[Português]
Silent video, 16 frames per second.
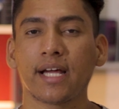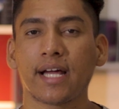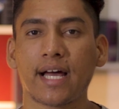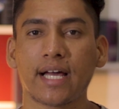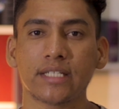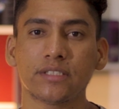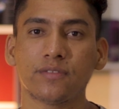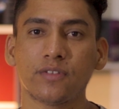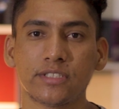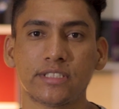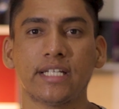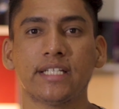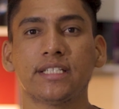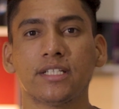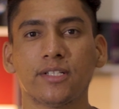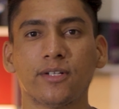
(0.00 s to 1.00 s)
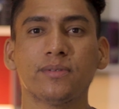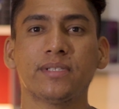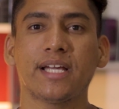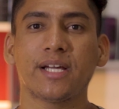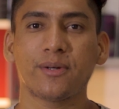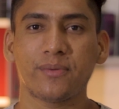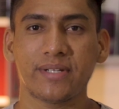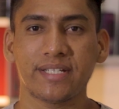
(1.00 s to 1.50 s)
caso você ainda não
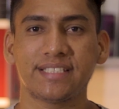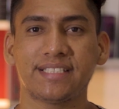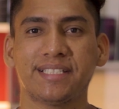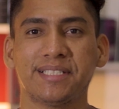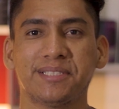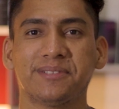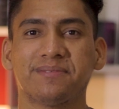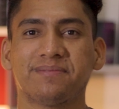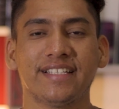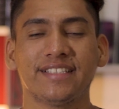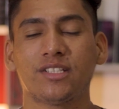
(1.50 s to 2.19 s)
tenha conhecido.